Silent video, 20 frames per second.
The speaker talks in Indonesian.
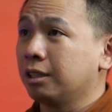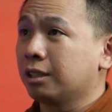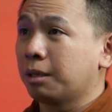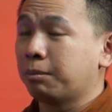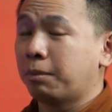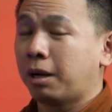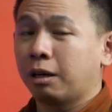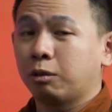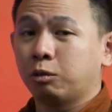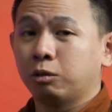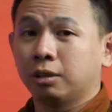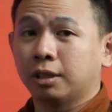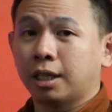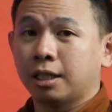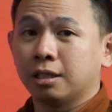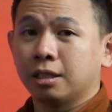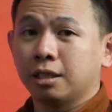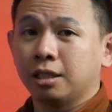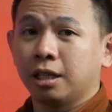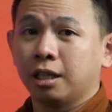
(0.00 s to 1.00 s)
sama
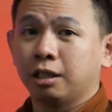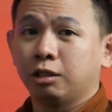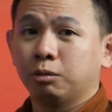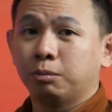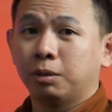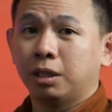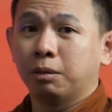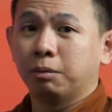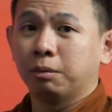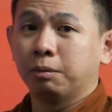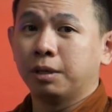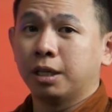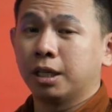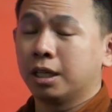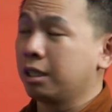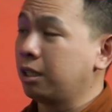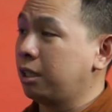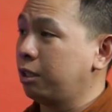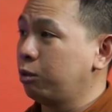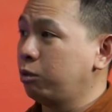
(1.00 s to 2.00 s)
akuntansinya itu
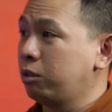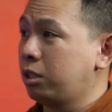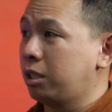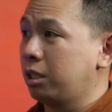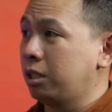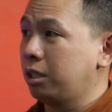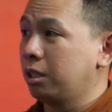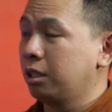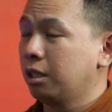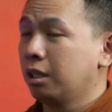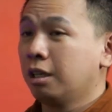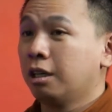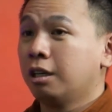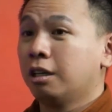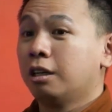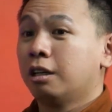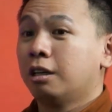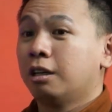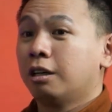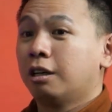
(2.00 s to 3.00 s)
benar-benar diuji.
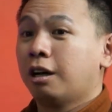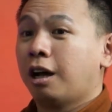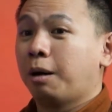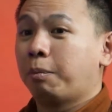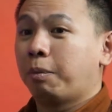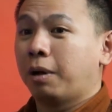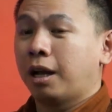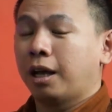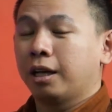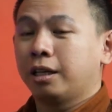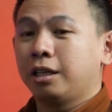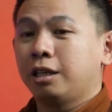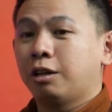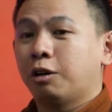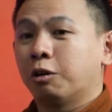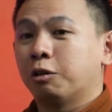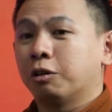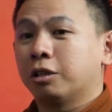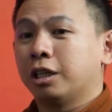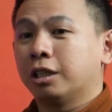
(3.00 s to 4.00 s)
Apalagi
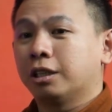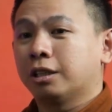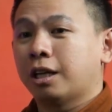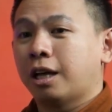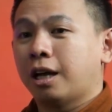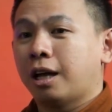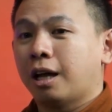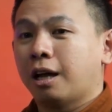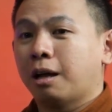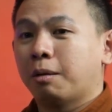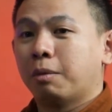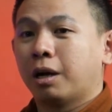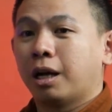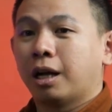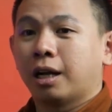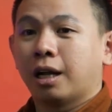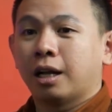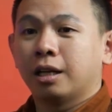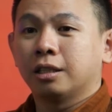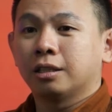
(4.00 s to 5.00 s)
kalau kita
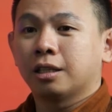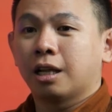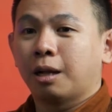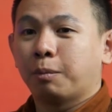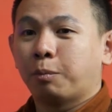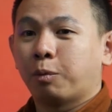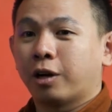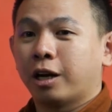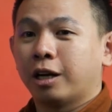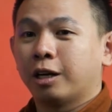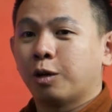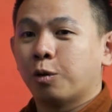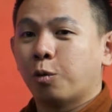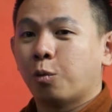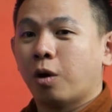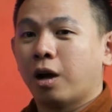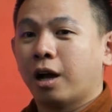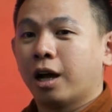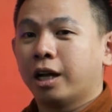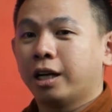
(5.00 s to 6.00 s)
menganalisa laporan
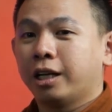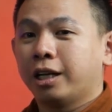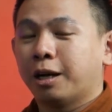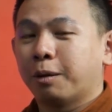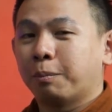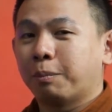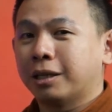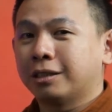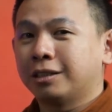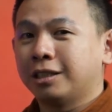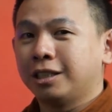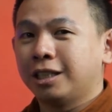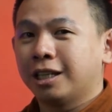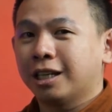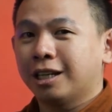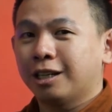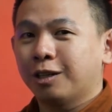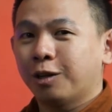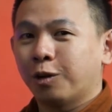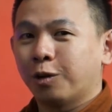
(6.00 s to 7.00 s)
keuangan yang pastinya
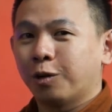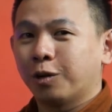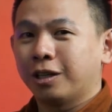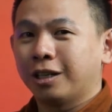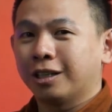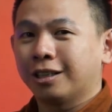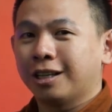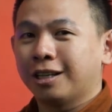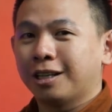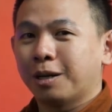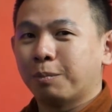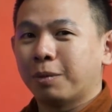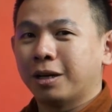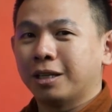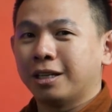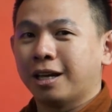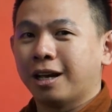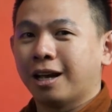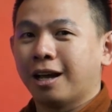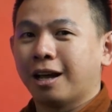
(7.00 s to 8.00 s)
kan kalau kita
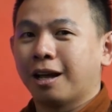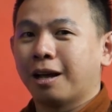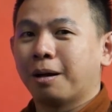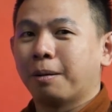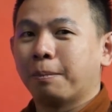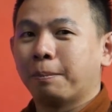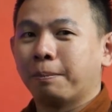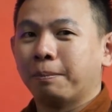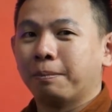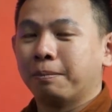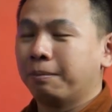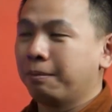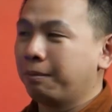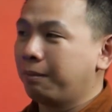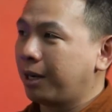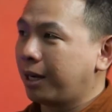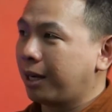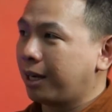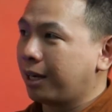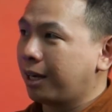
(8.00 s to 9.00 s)
namanya
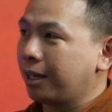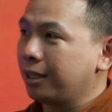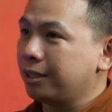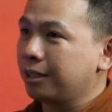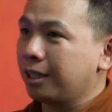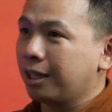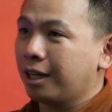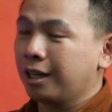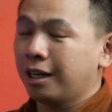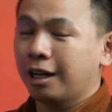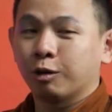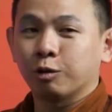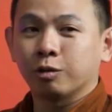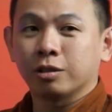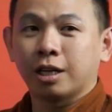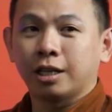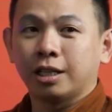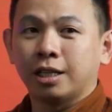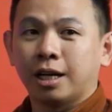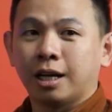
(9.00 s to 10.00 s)
menganalisa kan
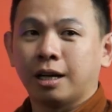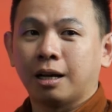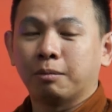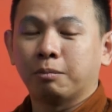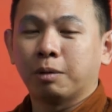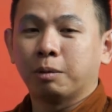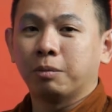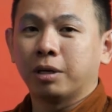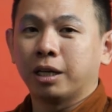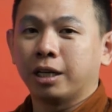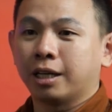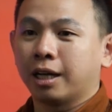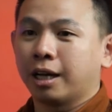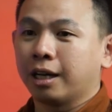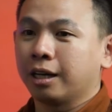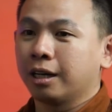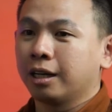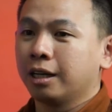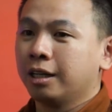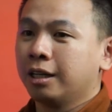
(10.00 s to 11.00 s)
harus ada
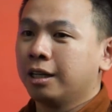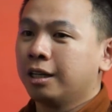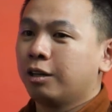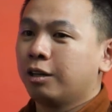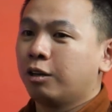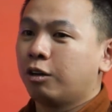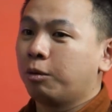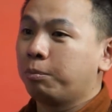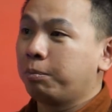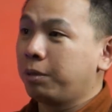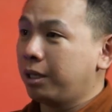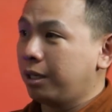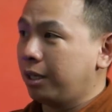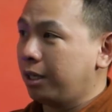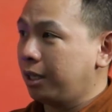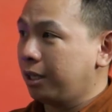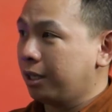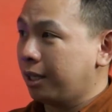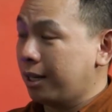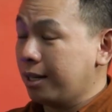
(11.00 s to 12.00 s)
memberikan
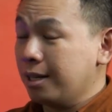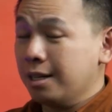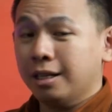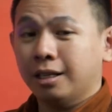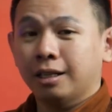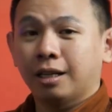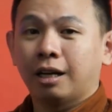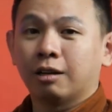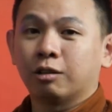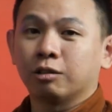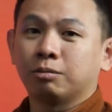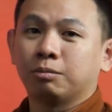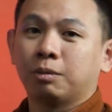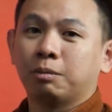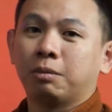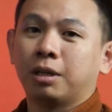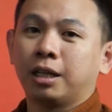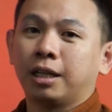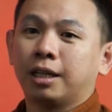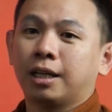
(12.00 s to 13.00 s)
opini kan, harus
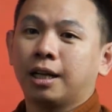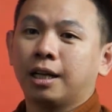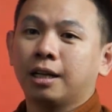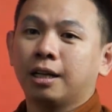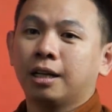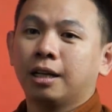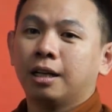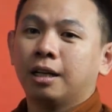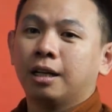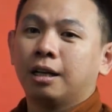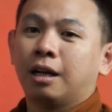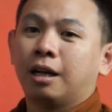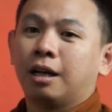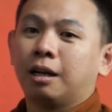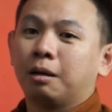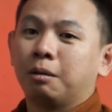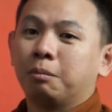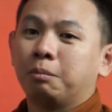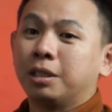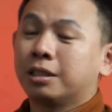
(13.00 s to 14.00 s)
memberikan
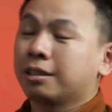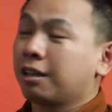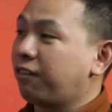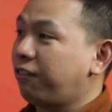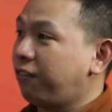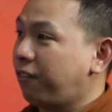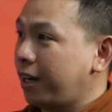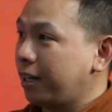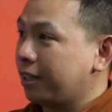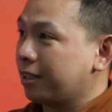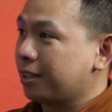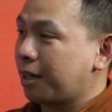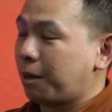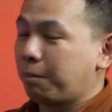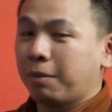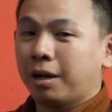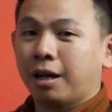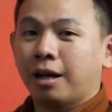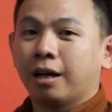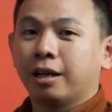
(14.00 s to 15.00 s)
uh, bisa fight
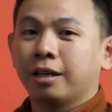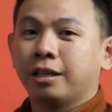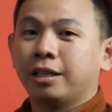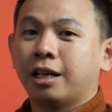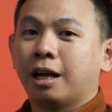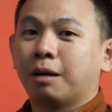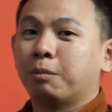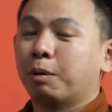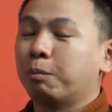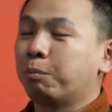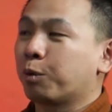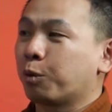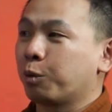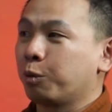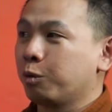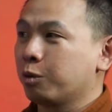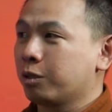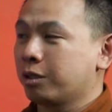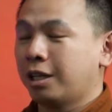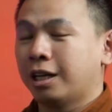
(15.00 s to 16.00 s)
sama yang
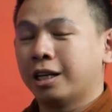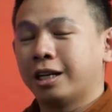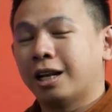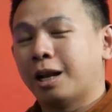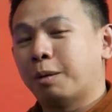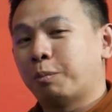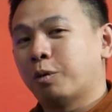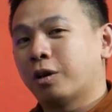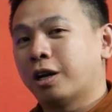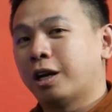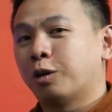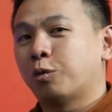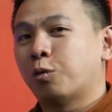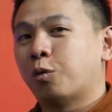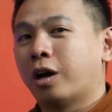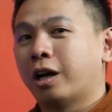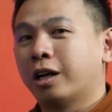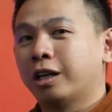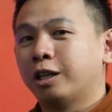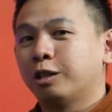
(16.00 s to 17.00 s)
memproduksi dari laporan
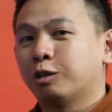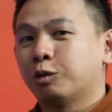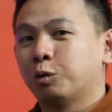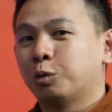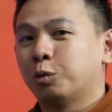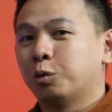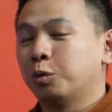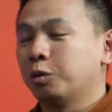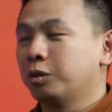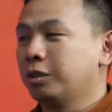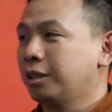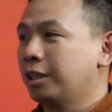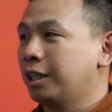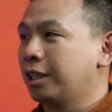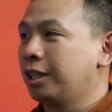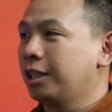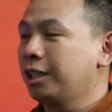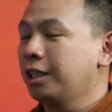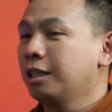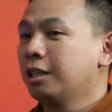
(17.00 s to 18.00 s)
keuangan itu.
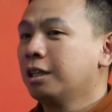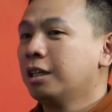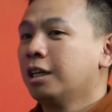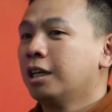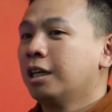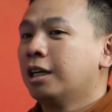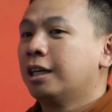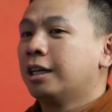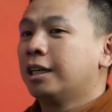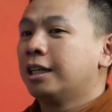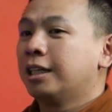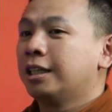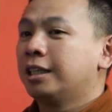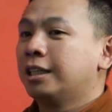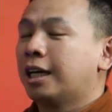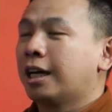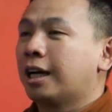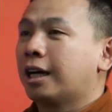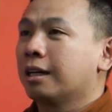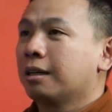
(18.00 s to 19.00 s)
Jadi
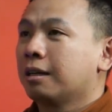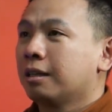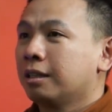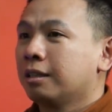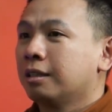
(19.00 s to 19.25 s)
ya